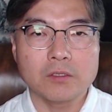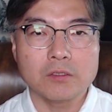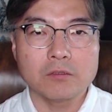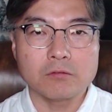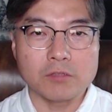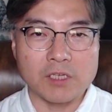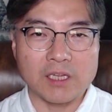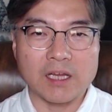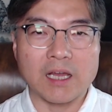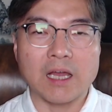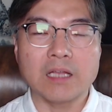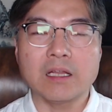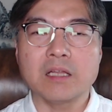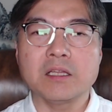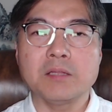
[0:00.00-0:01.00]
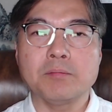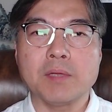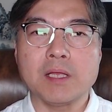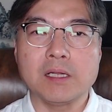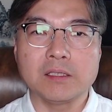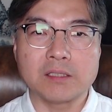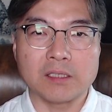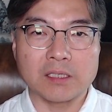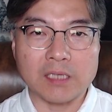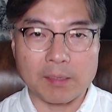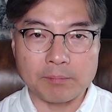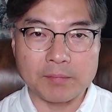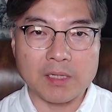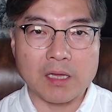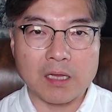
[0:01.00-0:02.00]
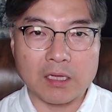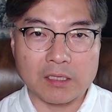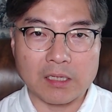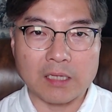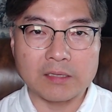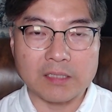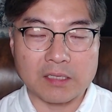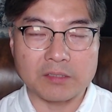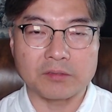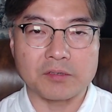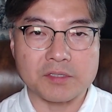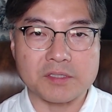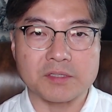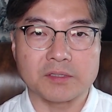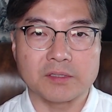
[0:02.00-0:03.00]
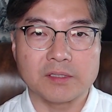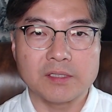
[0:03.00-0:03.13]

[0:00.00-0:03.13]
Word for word: 우리가 하나님의 일들을 감당한다는 것은